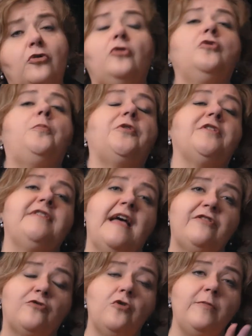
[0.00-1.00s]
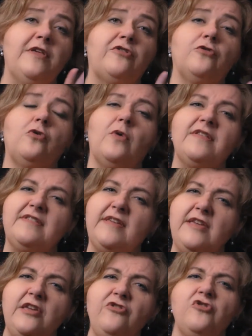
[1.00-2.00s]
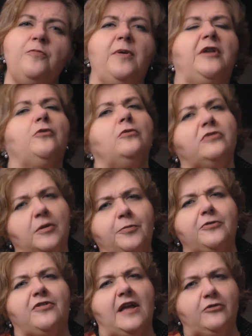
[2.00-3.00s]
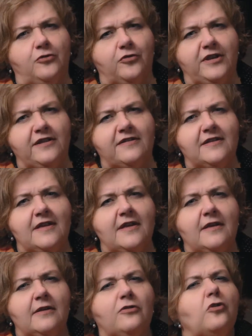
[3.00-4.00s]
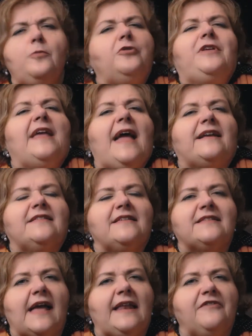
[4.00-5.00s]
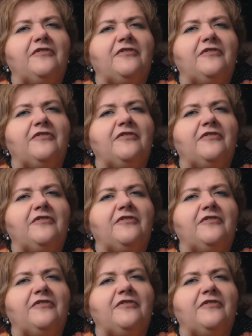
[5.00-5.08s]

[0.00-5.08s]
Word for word: Todo o processo começou com a seguinte pergunta para os atores: sobre o que é que vocês querem